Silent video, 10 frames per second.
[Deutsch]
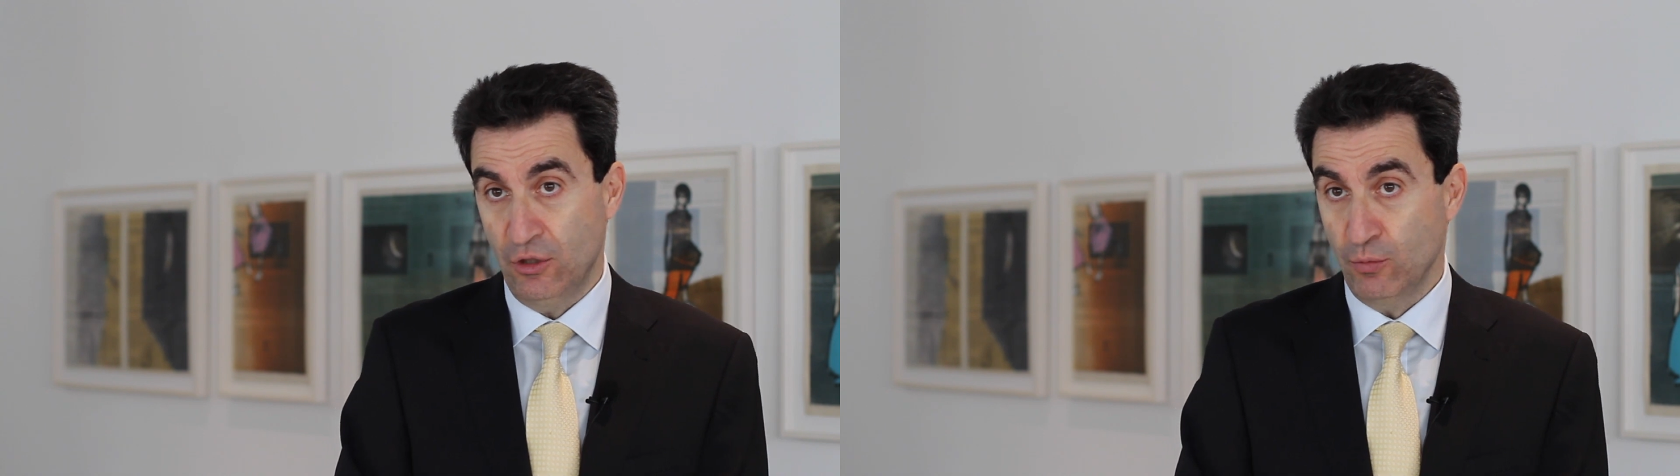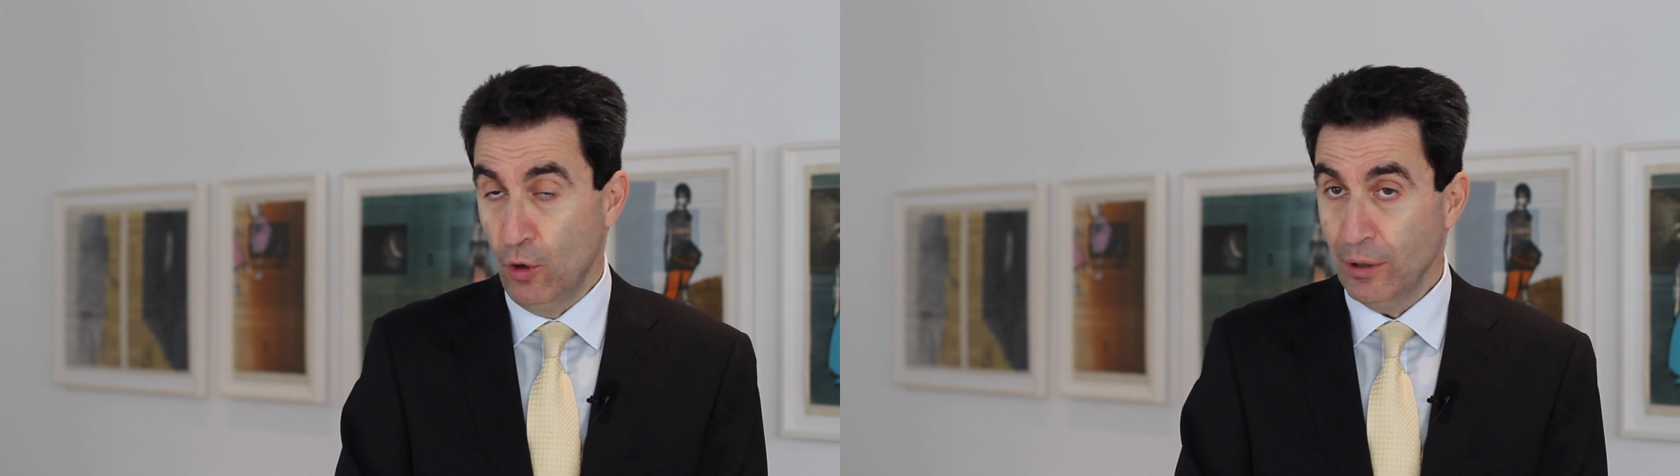
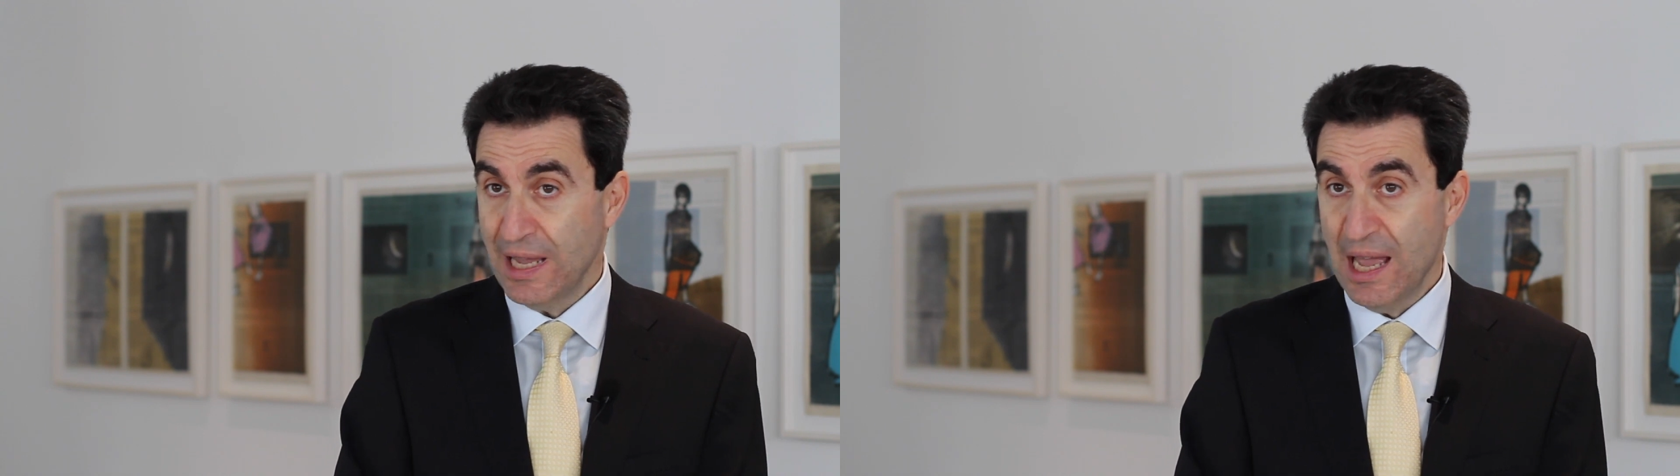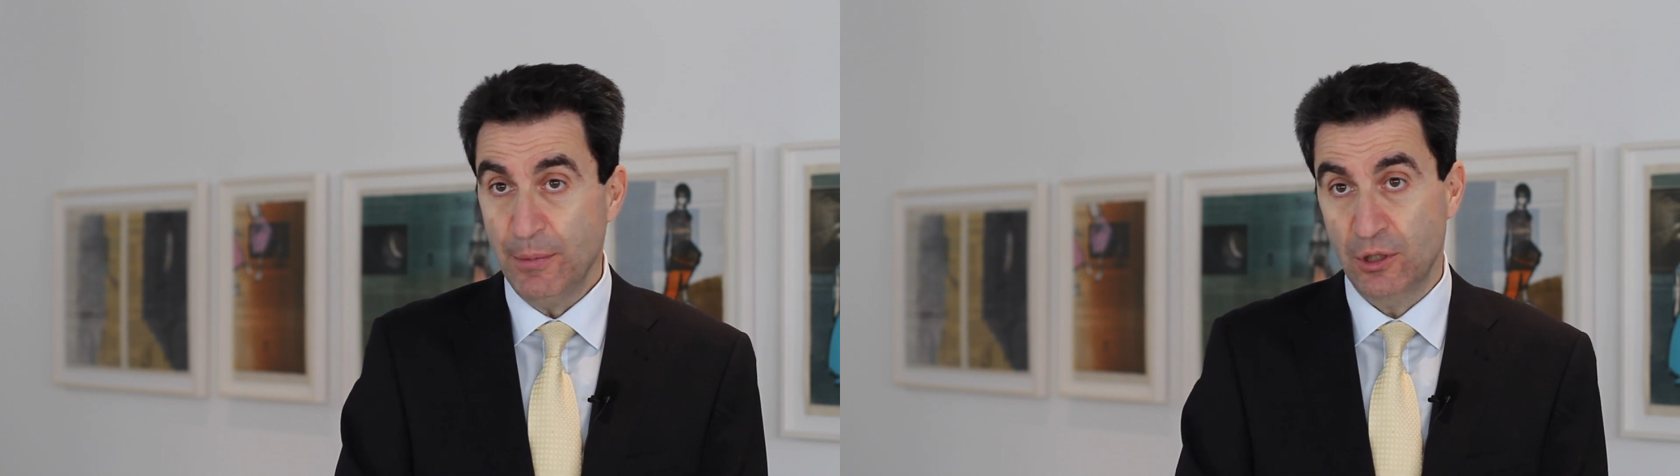Small
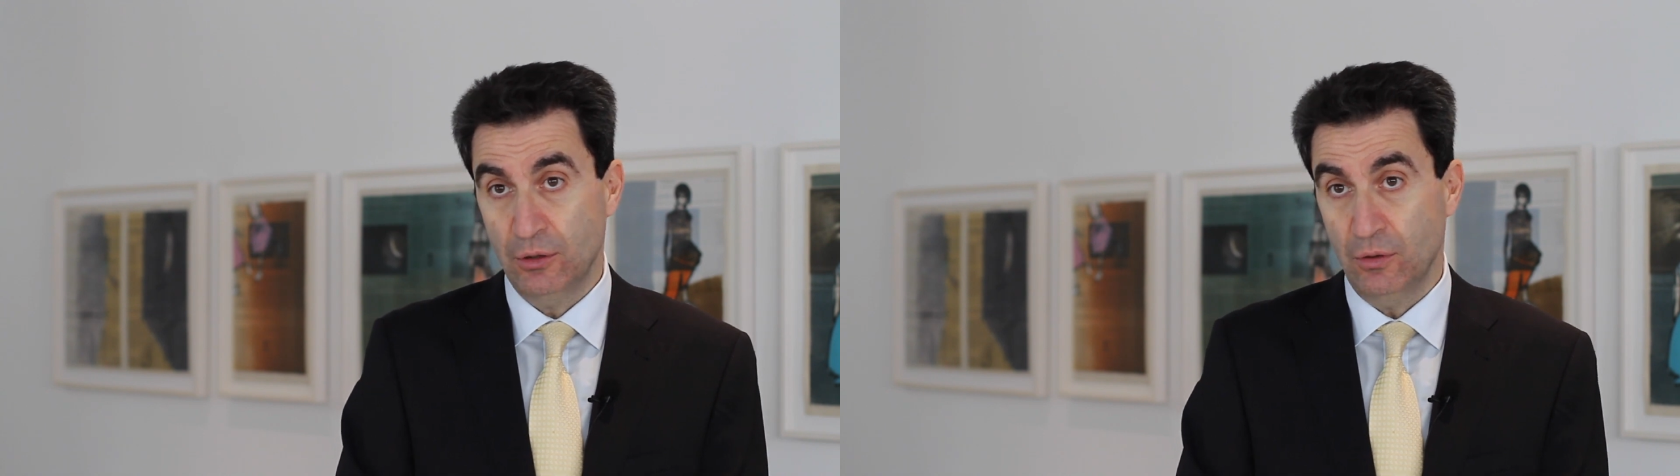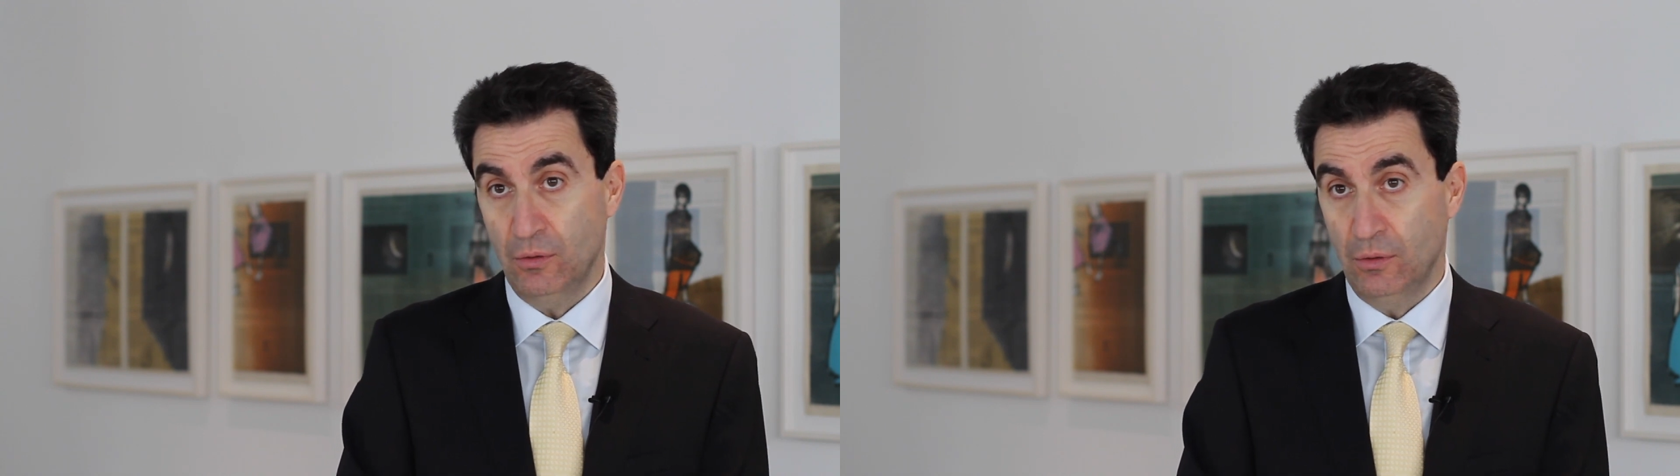Caps